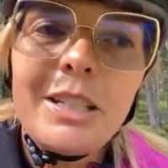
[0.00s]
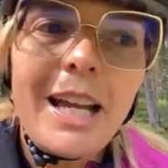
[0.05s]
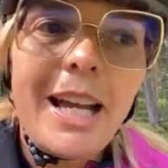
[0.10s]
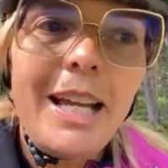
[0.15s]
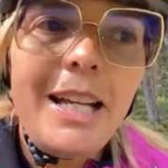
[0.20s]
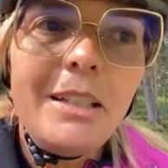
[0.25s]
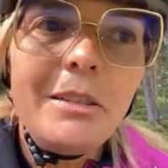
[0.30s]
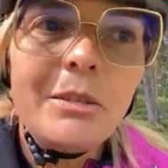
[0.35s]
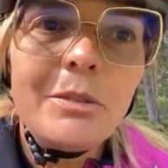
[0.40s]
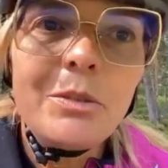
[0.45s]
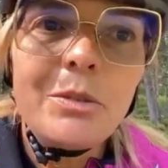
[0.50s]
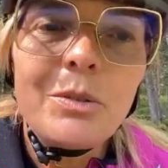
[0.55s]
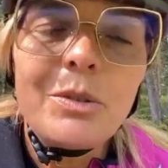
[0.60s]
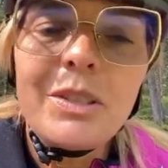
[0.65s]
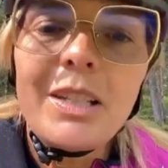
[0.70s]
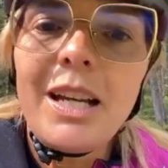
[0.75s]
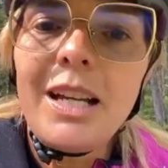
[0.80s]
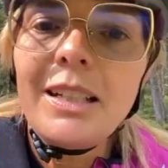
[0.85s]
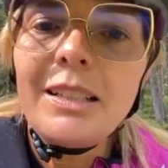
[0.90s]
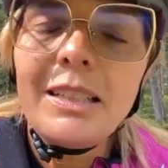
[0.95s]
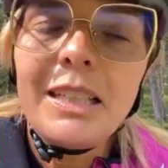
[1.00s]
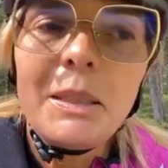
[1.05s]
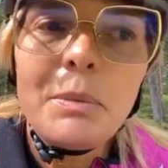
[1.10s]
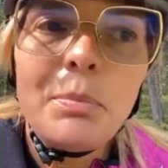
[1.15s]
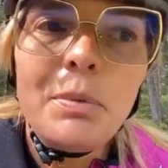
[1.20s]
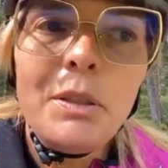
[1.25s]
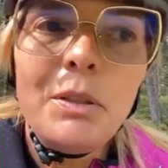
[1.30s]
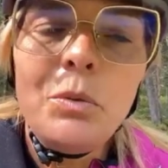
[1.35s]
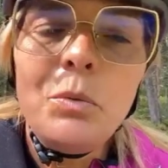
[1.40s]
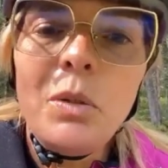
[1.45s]
zu teilen und zu sagen,
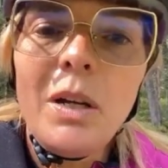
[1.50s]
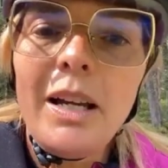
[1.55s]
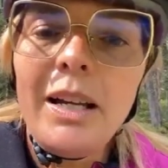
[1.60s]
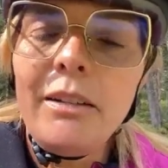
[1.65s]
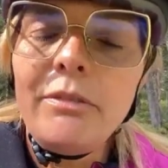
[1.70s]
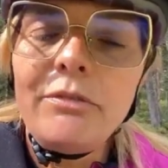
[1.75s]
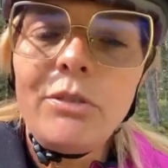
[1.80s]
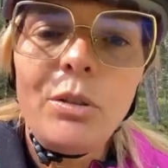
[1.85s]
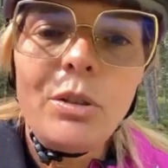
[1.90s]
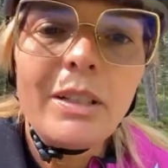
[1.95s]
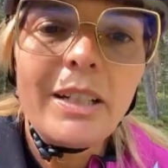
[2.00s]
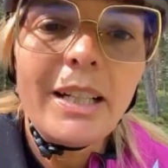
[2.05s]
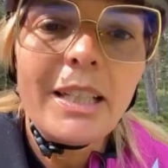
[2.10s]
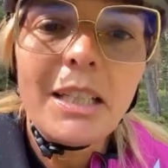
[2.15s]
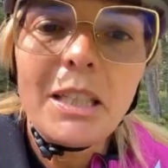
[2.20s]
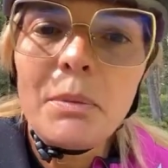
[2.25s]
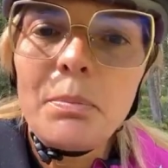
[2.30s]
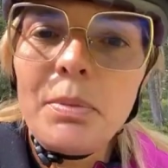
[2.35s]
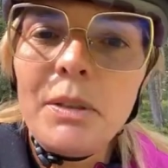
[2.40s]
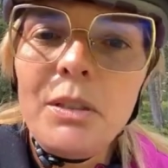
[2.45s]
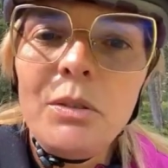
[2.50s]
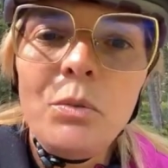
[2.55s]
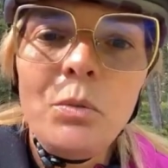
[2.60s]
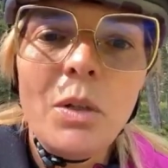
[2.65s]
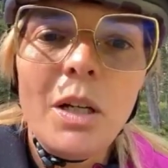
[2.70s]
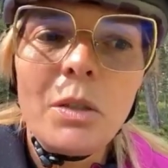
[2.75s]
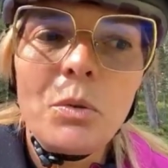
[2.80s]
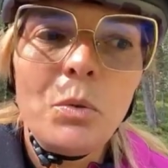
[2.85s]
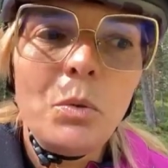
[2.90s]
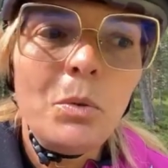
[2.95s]
ich bin nur erfolgreich, ich bin
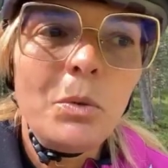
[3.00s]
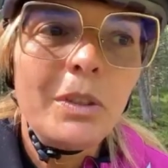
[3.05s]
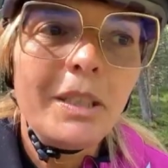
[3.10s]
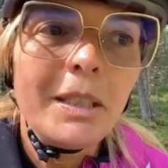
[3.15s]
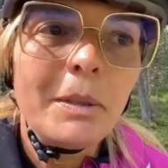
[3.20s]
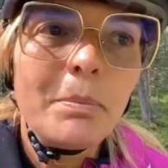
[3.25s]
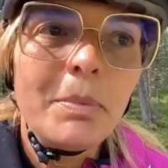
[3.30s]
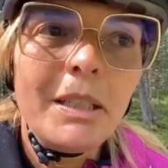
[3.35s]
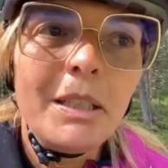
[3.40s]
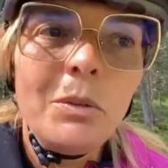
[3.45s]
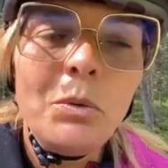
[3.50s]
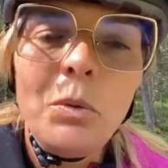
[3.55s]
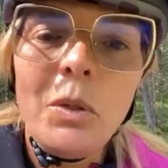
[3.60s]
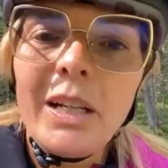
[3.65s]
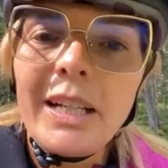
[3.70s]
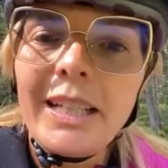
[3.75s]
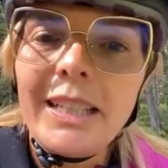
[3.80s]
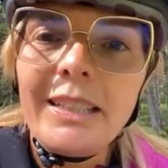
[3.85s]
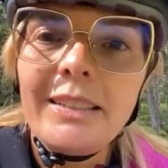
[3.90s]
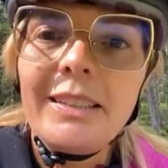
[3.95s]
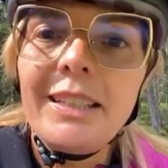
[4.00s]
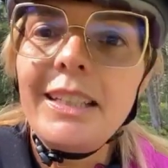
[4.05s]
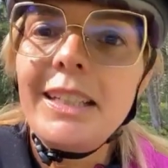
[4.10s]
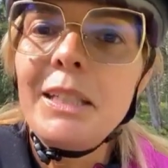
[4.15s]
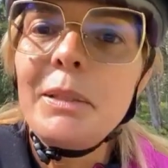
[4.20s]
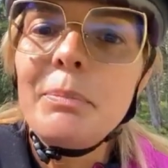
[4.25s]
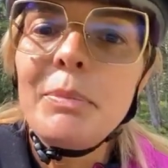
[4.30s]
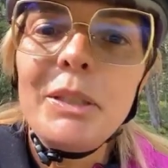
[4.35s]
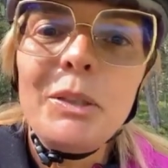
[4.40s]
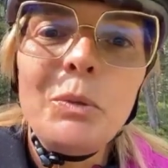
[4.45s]
nur gut, ich bin nur richtig,
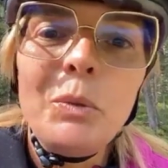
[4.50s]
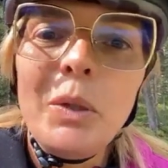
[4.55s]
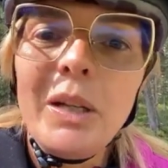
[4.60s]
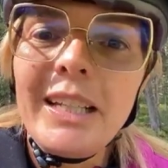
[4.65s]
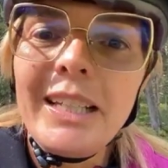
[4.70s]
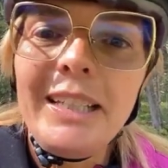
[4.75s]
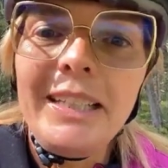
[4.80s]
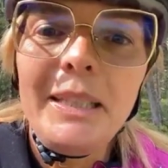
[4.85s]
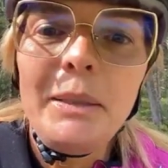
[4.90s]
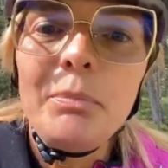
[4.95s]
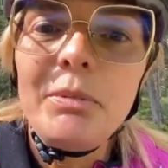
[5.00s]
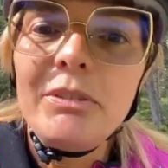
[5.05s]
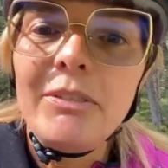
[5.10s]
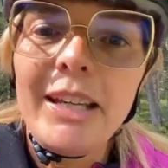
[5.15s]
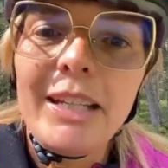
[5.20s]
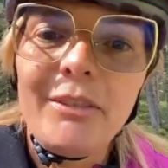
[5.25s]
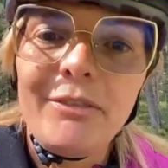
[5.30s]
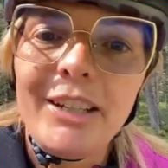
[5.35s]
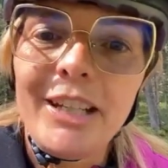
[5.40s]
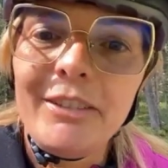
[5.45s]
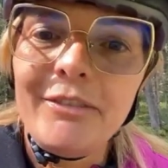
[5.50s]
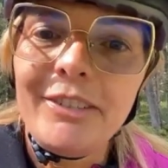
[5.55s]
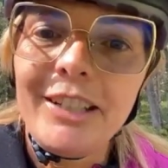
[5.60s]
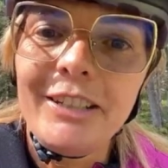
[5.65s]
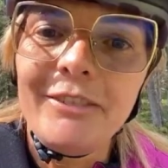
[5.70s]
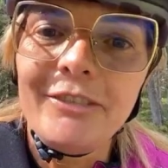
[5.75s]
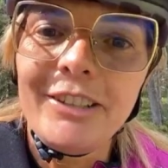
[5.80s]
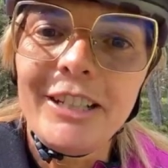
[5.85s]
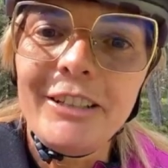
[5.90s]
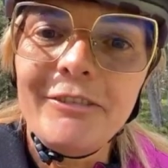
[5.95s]
ich bin nur geliebt, wenn, wenn,
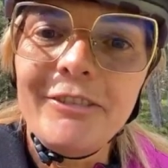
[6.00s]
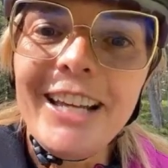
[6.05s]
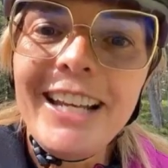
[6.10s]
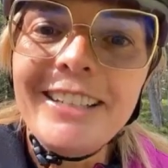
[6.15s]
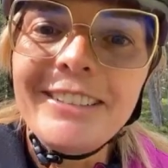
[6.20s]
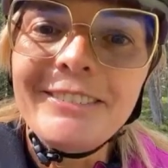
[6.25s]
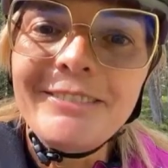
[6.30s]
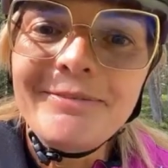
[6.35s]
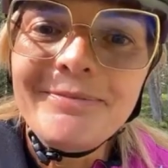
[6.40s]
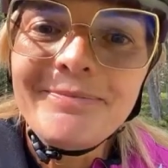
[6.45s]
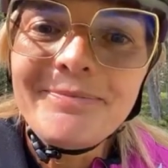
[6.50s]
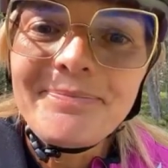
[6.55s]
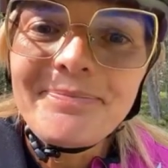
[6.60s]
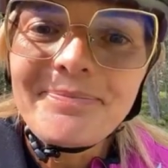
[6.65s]
wenn, wenn, wenn.